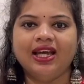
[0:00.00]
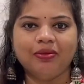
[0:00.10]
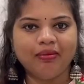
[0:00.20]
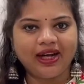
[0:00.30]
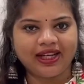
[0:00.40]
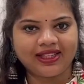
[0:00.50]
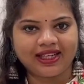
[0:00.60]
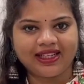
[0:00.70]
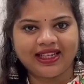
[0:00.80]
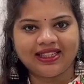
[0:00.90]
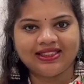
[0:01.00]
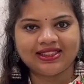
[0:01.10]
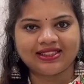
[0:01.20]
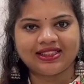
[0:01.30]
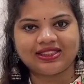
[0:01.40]
ఎం అంటే థర్టీ ఎయిట్
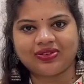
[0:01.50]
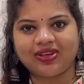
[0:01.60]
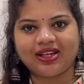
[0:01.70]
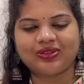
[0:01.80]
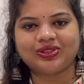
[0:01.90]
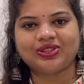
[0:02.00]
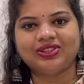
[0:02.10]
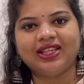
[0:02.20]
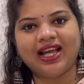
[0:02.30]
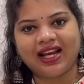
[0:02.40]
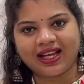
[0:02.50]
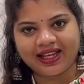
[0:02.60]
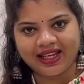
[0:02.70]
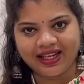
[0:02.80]
ఇంచెస్ చెస్ట్ వాళ్ళకి వస్తుంది అలాగే